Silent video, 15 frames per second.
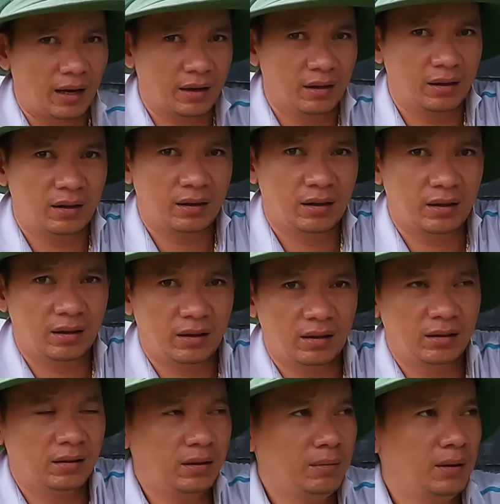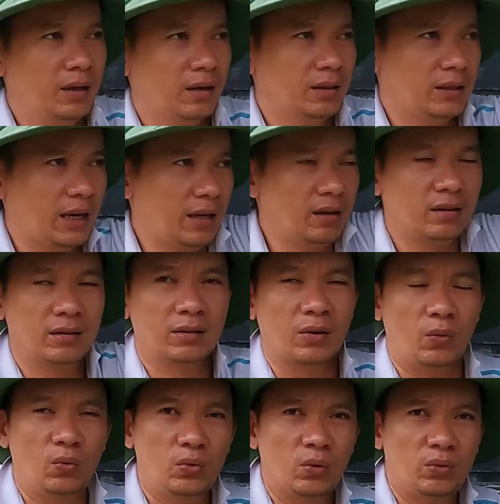qua anh xem. Chứ bây giờ cái xe đó
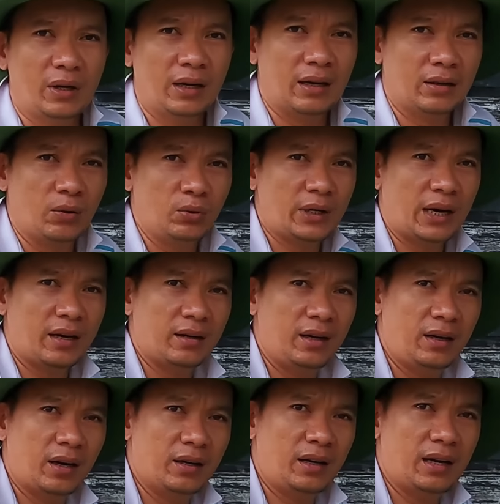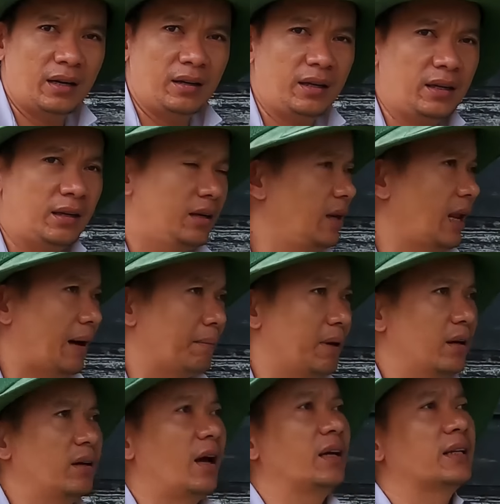chủ chủ nhà chủ xe nó đi ra đi đi đi làm rồi,
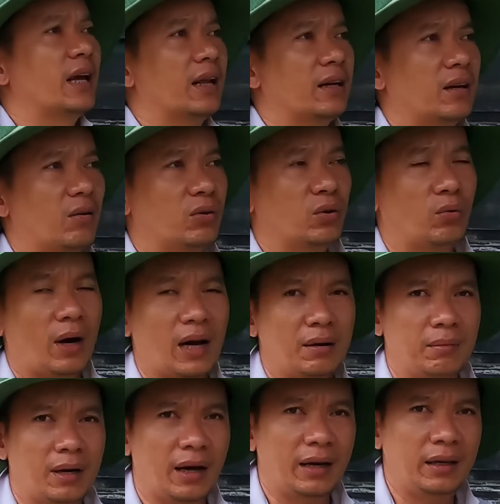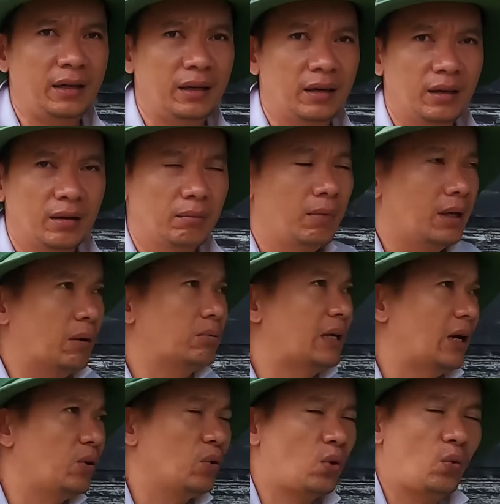nó để xe nó đâu có chìa khóa đâu mà lấy. Mà trong
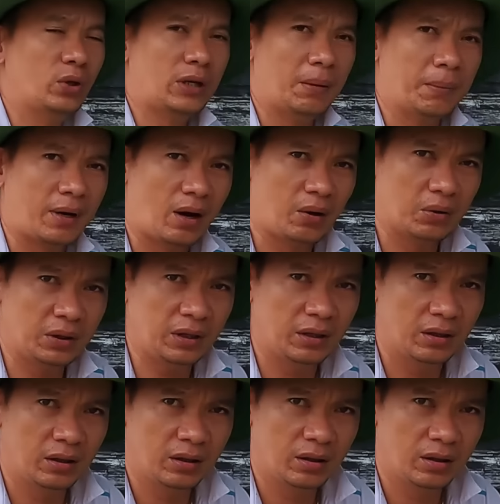xe tôi thui sao mà coi.